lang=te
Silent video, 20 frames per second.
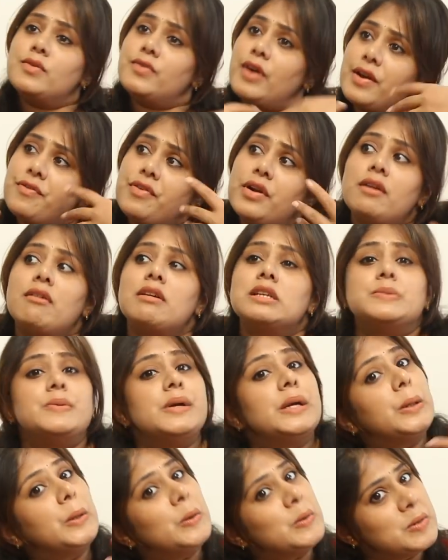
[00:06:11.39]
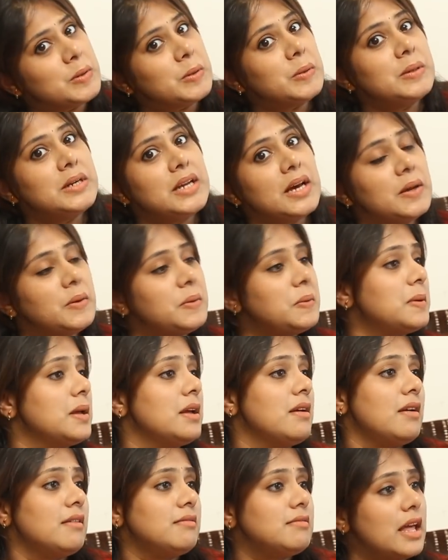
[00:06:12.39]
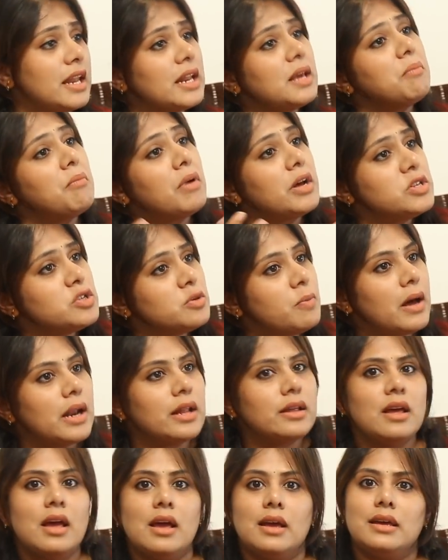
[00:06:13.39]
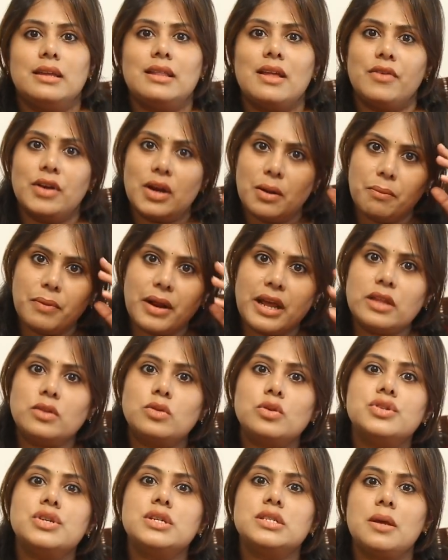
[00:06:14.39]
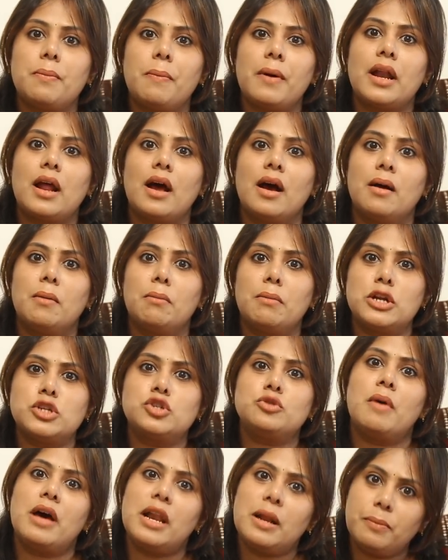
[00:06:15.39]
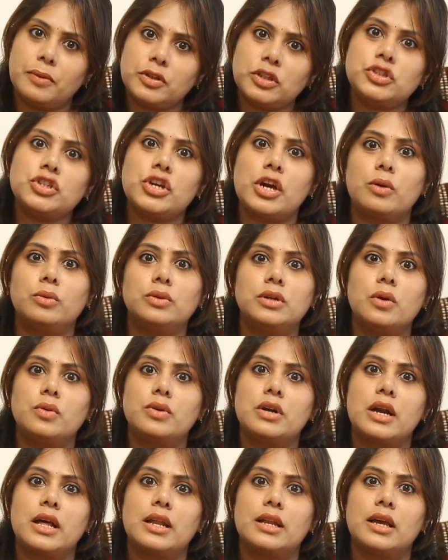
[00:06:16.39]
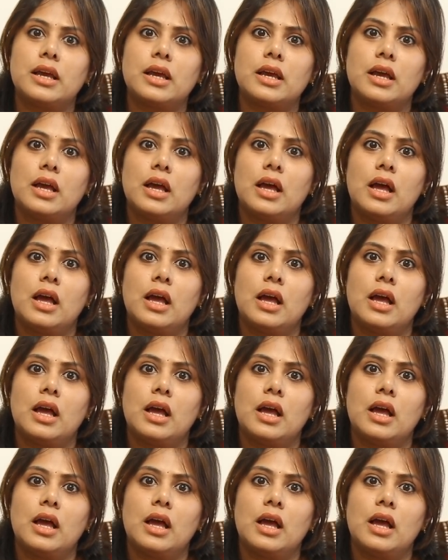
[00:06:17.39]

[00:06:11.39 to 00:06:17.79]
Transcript: వైఫ్ అండ్ హస్బెండ్ కొట్టుకుంటారు దానికి మనసు బాలే ఇదేమన్నా బ్రెయిన్తో చేసే పన మనసు బాగాలేకపోతే చేయకుండా ఉండడానికి